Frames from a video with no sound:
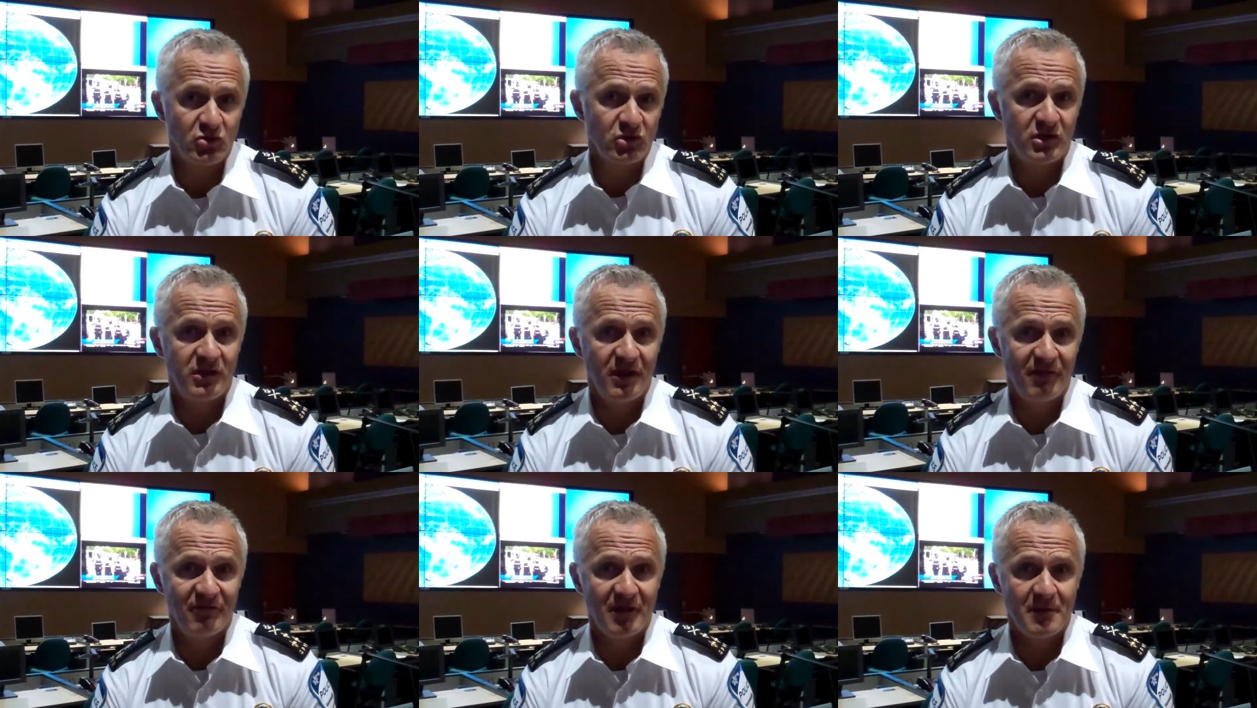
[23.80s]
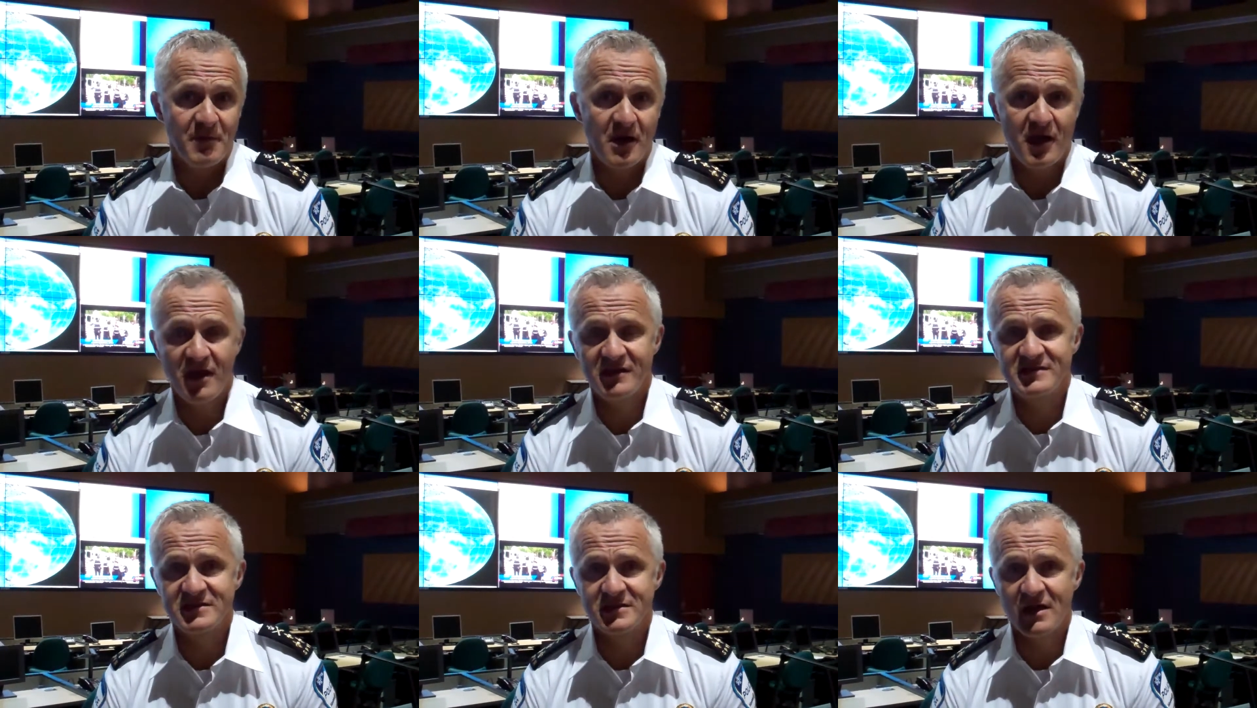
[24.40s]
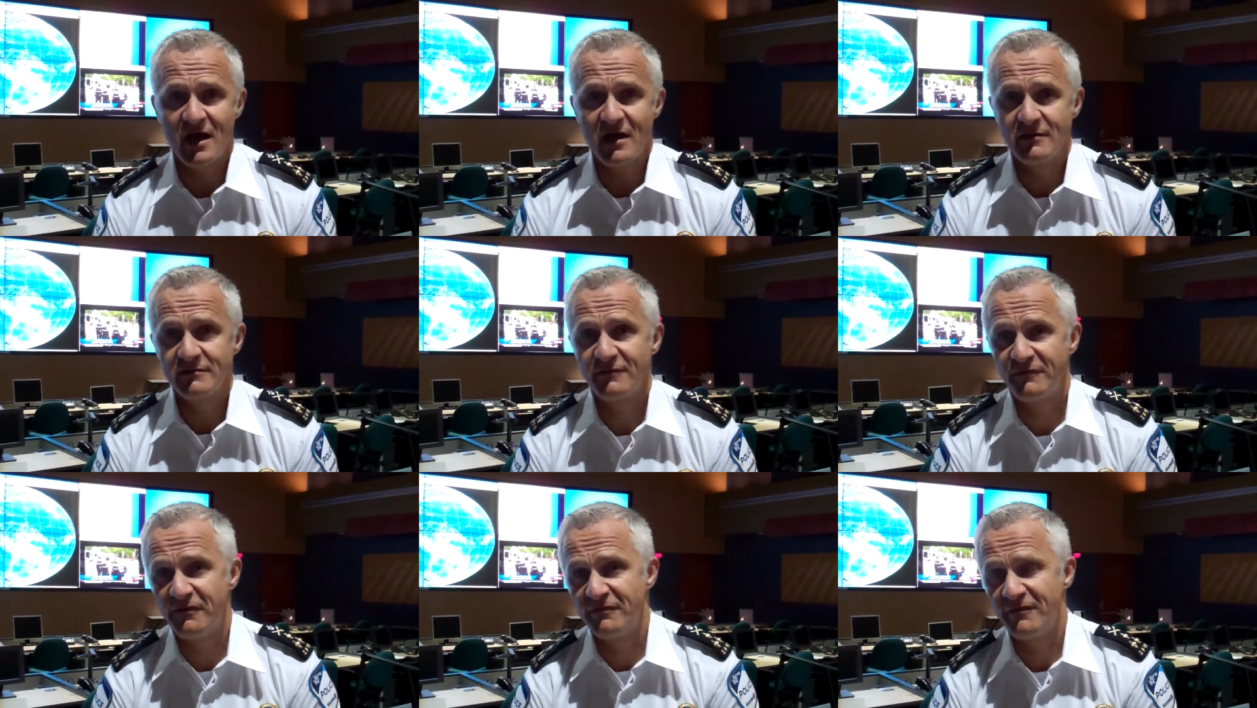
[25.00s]
qui est vraiment
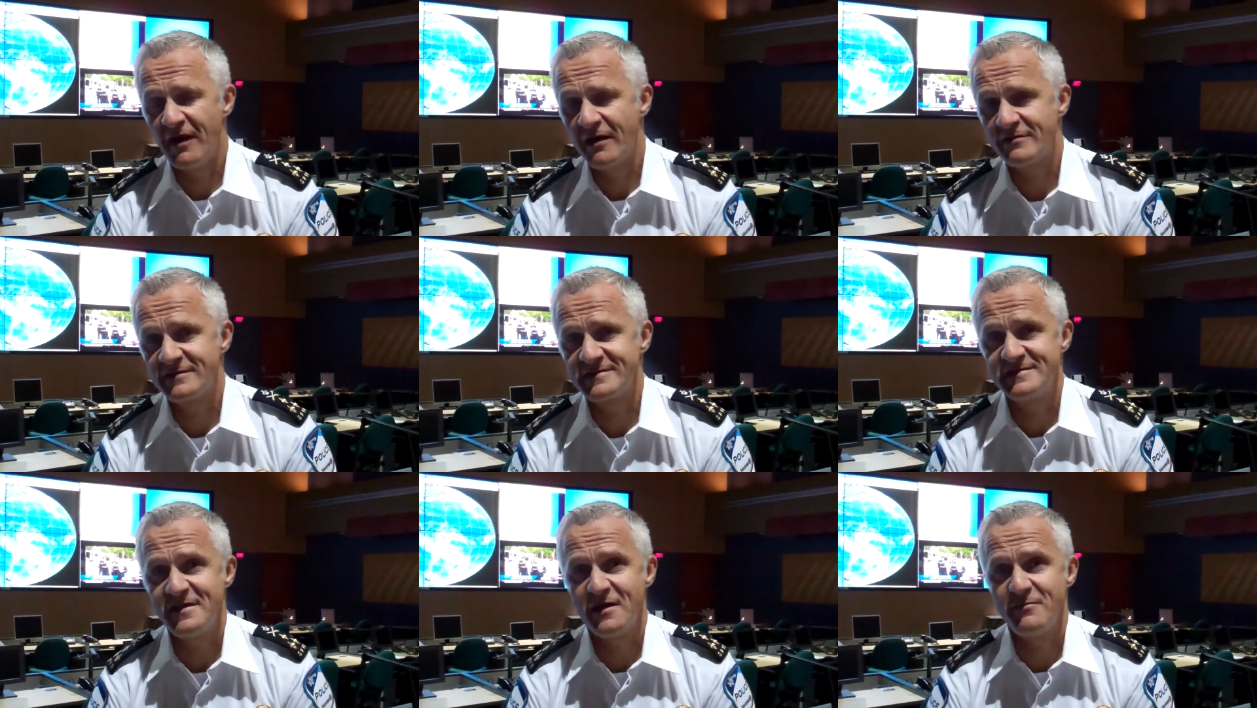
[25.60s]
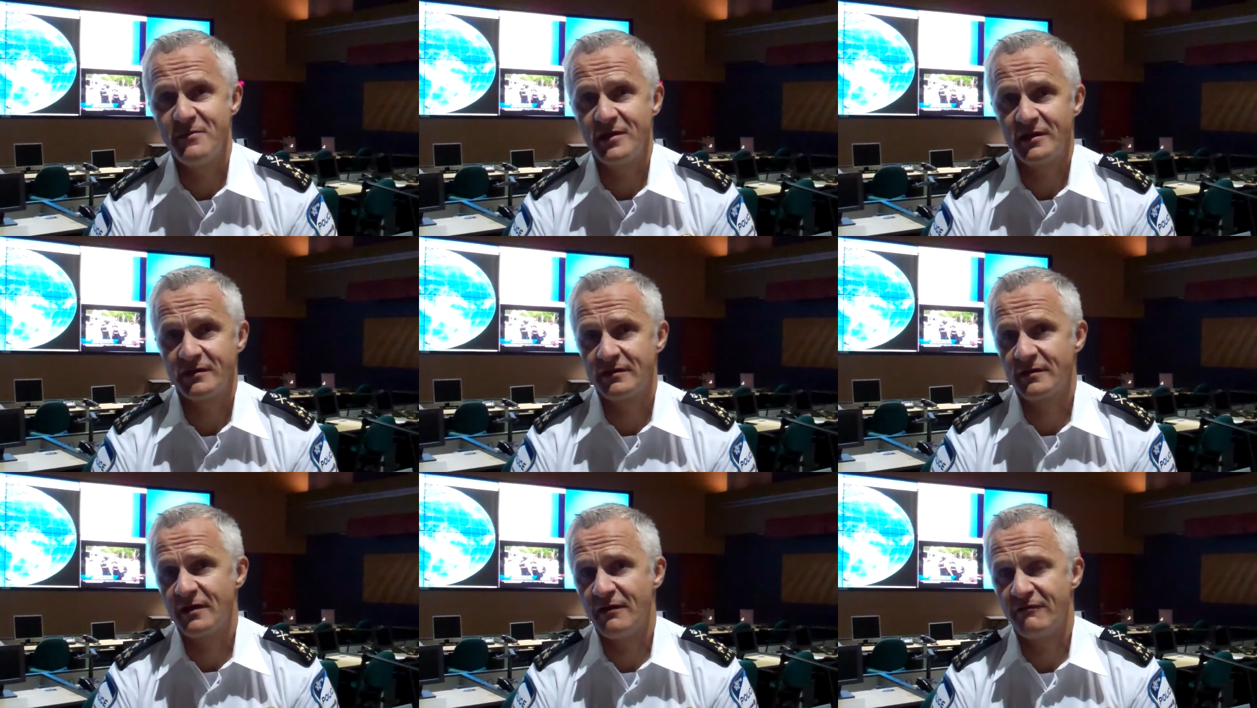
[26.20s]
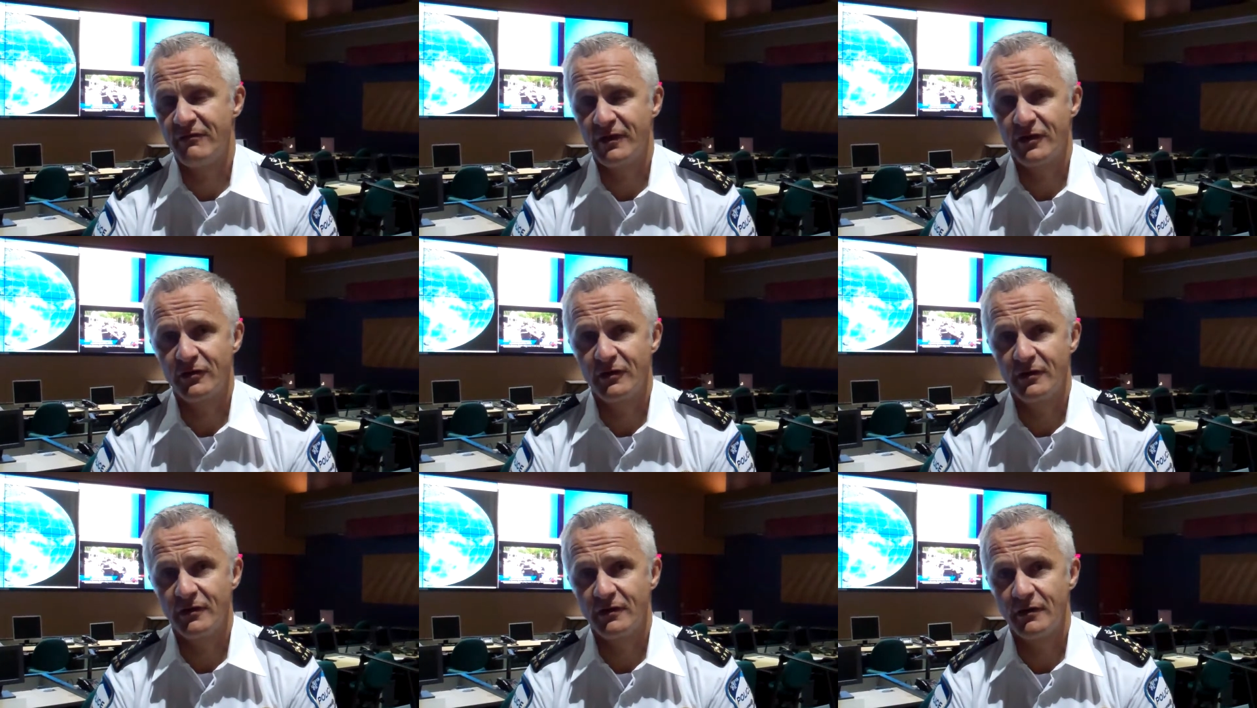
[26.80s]
excitante, vivante, dynamique, avec
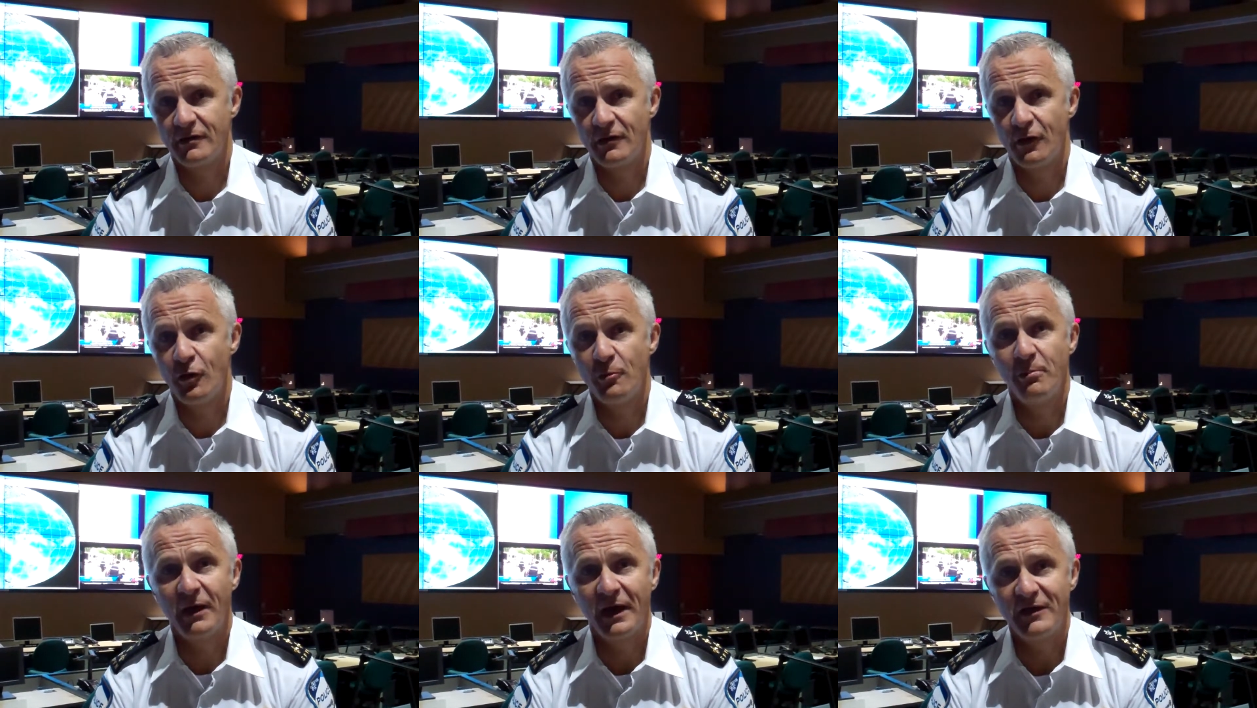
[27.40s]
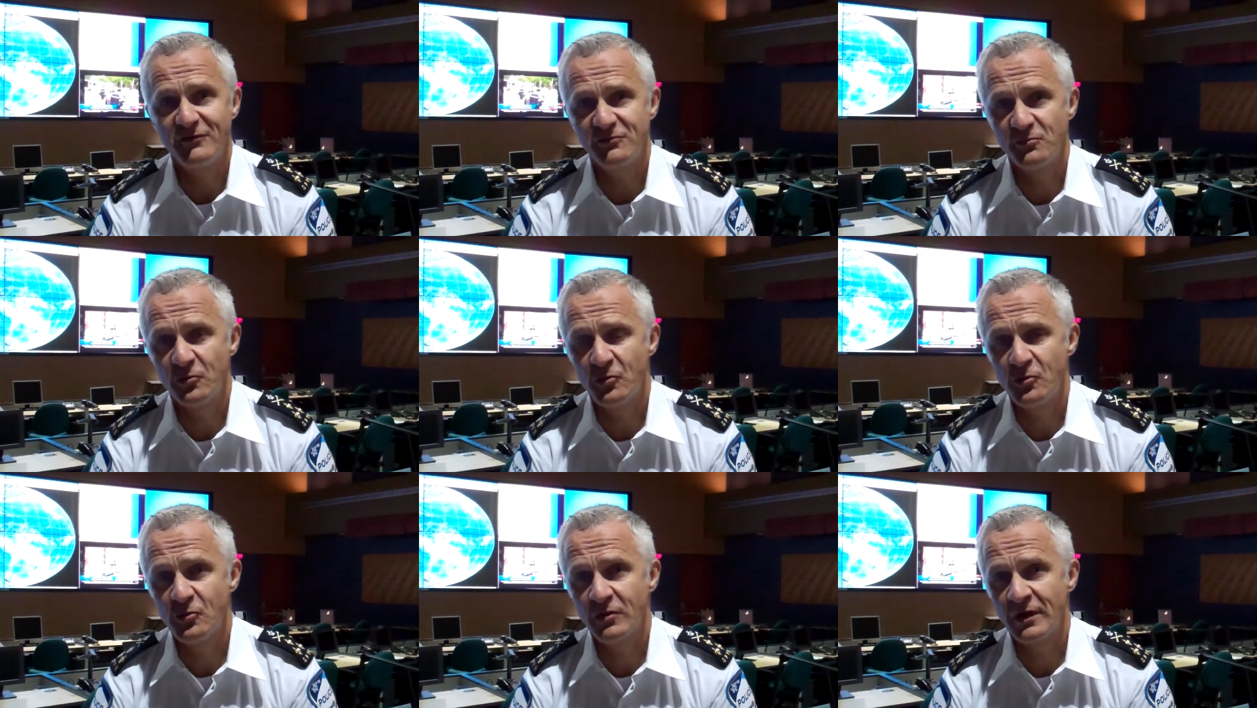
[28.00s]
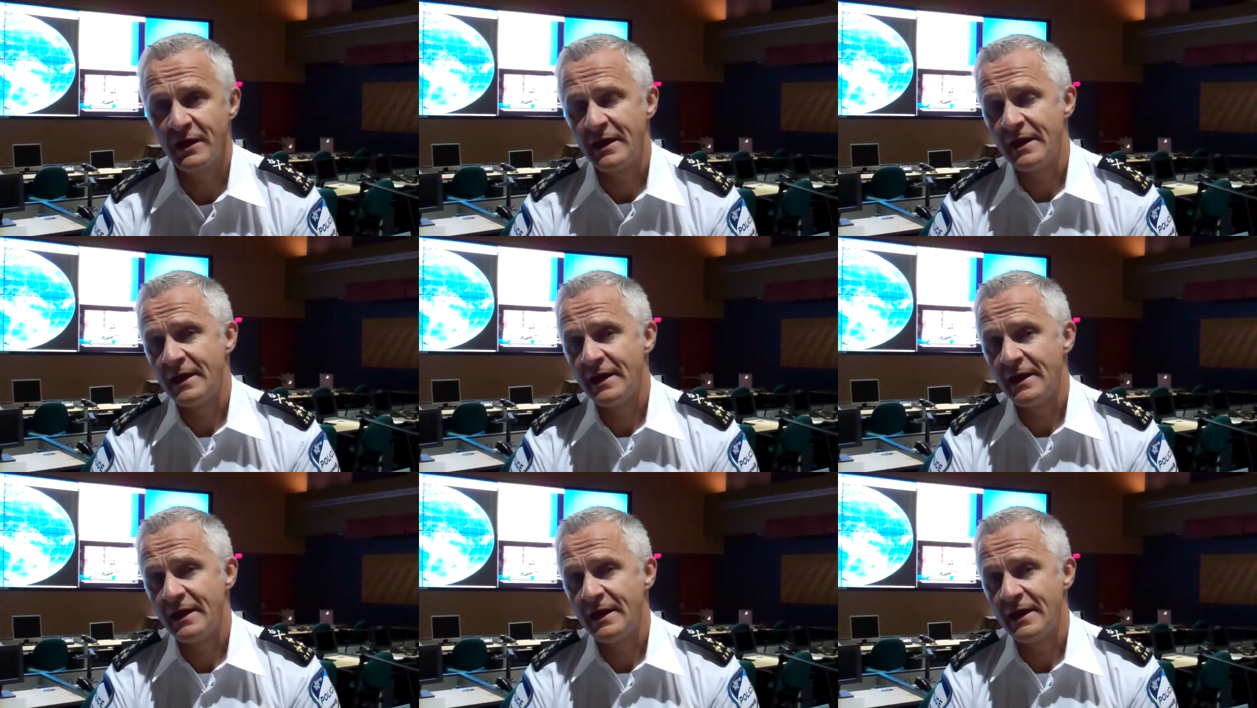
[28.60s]
euh, un brin d'humour.